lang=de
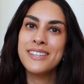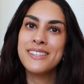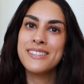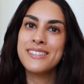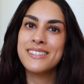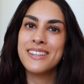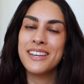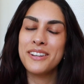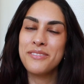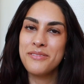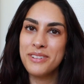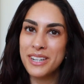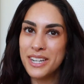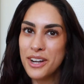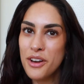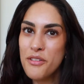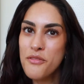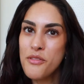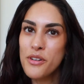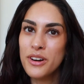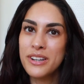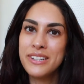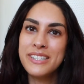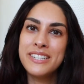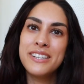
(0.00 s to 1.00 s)
ist dann wieder
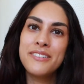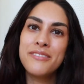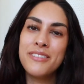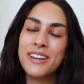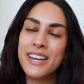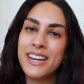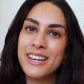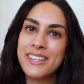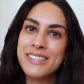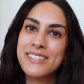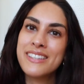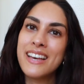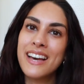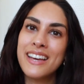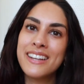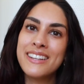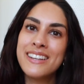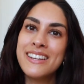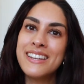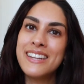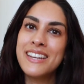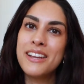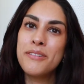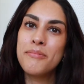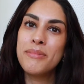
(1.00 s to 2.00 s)
von Nivea
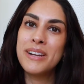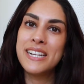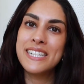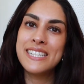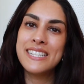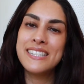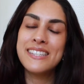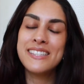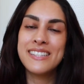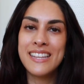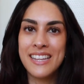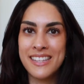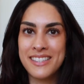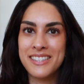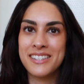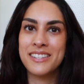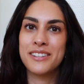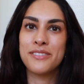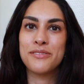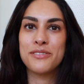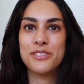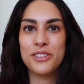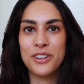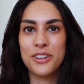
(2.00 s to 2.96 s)
Sun, nämlich die Sensitive